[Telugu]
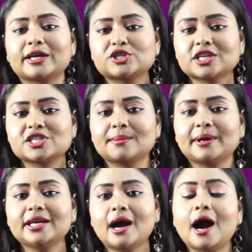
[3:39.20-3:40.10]

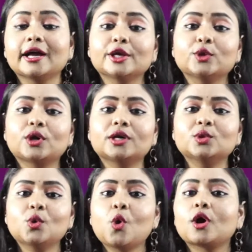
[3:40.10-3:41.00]
ప్రత్యక్షమై ఆ
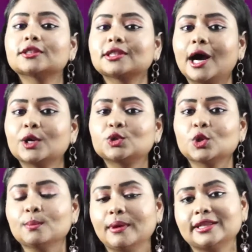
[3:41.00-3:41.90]
ఎలుకను ఒక
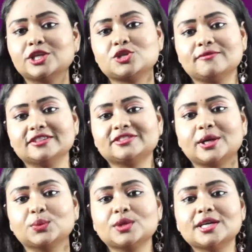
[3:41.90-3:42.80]
తాడుతో బంధించి
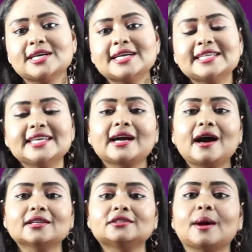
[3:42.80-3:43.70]
వేశాడు ఇక
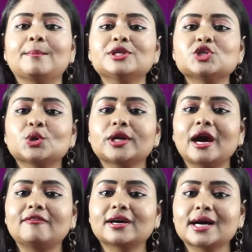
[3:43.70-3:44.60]
తప్పించుకునే
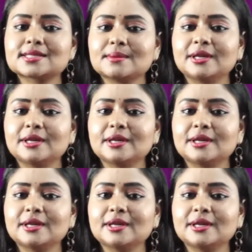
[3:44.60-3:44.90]
అవకాశం